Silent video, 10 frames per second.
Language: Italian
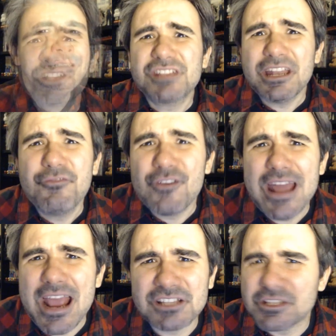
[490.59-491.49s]
Chi se ne
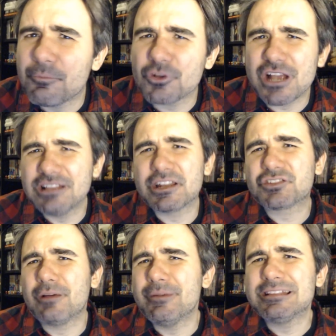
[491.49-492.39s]
frega se può scegliere
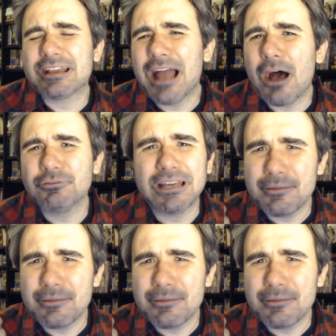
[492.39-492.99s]
solamente Cloud,